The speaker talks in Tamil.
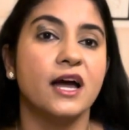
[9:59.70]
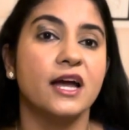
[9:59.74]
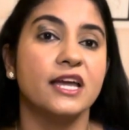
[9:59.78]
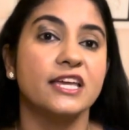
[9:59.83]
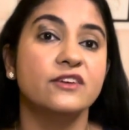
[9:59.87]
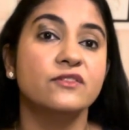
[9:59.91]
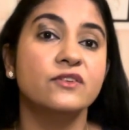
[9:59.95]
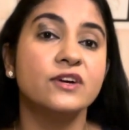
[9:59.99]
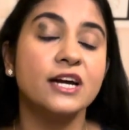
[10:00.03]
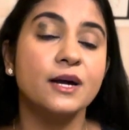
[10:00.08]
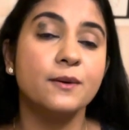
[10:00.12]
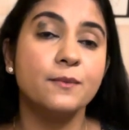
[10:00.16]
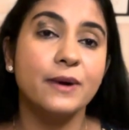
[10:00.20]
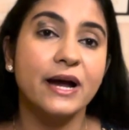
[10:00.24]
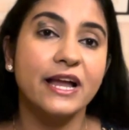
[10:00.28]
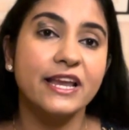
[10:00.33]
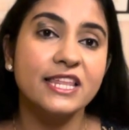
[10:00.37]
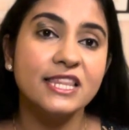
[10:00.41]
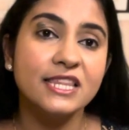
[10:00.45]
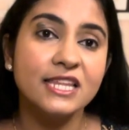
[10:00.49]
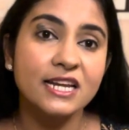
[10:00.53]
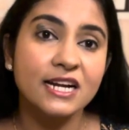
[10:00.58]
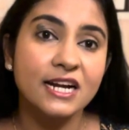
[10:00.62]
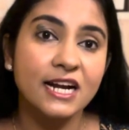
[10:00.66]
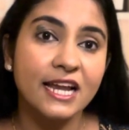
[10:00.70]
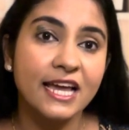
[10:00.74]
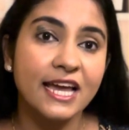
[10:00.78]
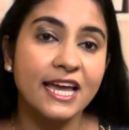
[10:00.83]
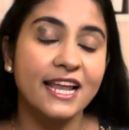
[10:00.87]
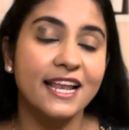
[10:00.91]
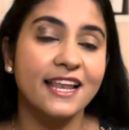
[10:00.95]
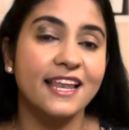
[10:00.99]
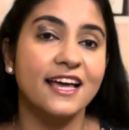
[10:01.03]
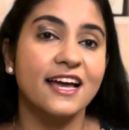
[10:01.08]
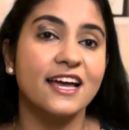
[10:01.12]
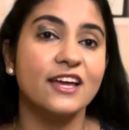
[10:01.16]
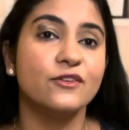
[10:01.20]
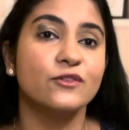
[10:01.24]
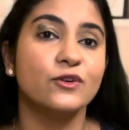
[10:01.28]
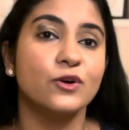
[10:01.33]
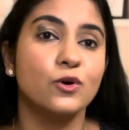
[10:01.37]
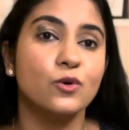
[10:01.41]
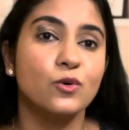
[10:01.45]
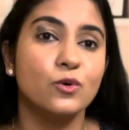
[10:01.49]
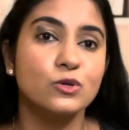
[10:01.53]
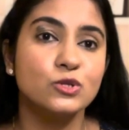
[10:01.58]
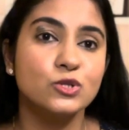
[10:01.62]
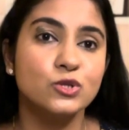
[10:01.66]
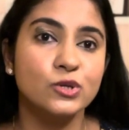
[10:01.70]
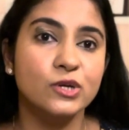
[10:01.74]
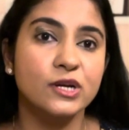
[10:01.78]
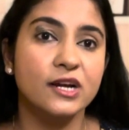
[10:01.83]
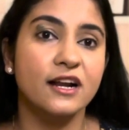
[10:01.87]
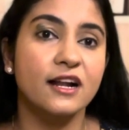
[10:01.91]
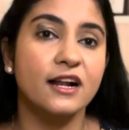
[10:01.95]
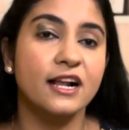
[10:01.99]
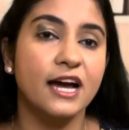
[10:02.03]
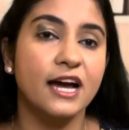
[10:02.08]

இவங்க மனிதர்களே இல்லை இவங்க கொசுக்கள்